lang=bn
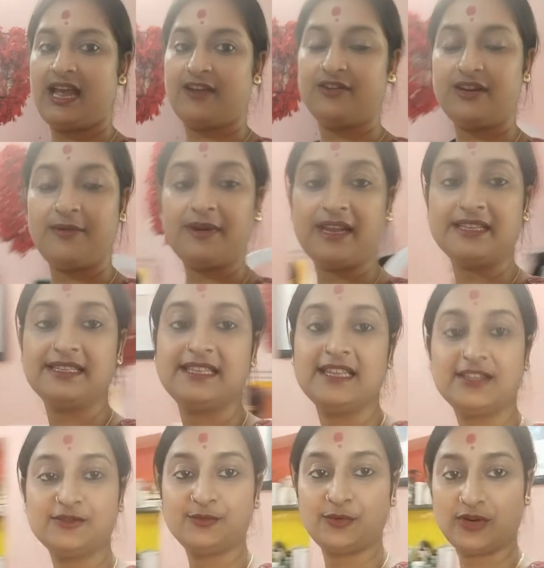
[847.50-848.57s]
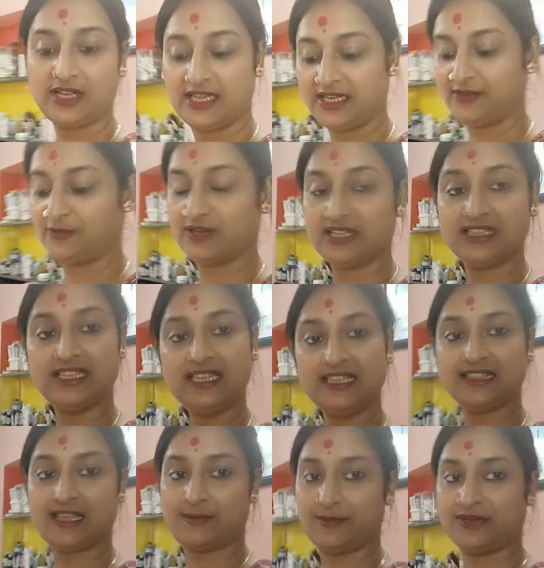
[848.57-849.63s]
এখন আবার আসছি একটু পরে ওকে দিই
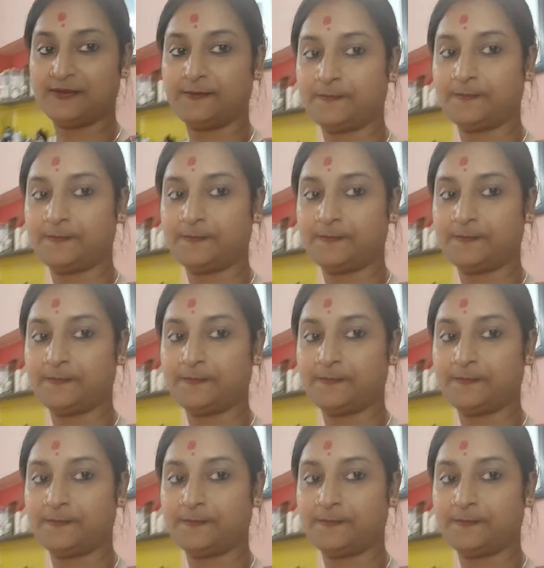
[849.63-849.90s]
তারপরে